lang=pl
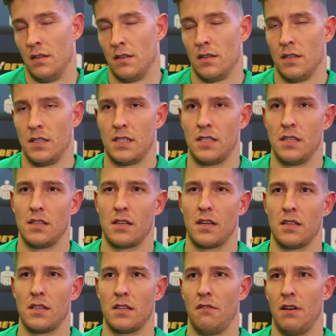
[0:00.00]
No to jest
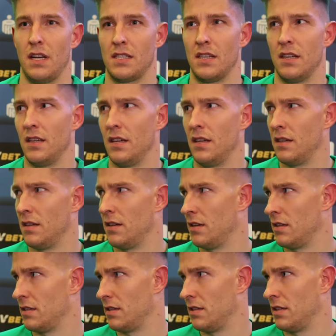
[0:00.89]
ciężka sytuacja.
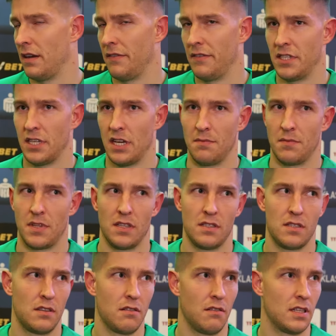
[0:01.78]
No, nie widziałem
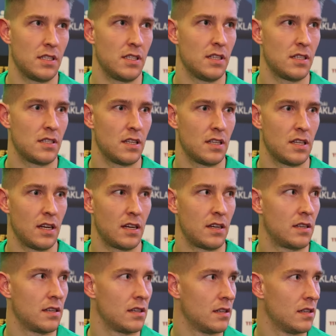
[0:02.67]
tej sytuacji jeszcze tak,
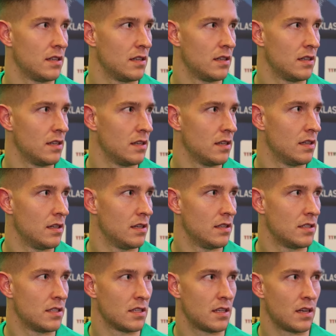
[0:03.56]

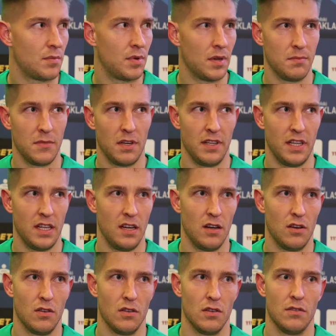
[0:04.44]
y, że tak powiem, na wideo.